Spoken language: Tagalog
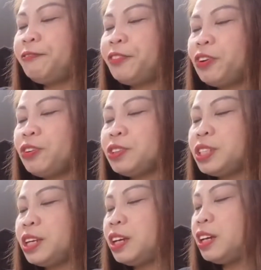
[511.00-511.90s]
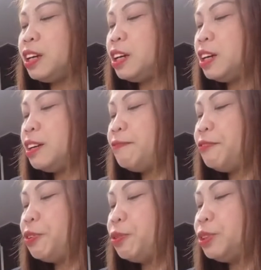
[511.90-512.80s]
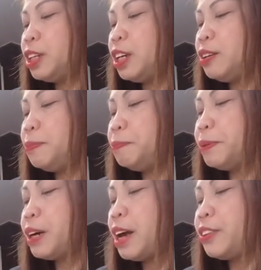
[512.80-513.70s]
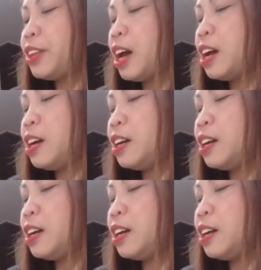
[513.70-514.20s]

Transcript: frozen, uh, frozen paratha.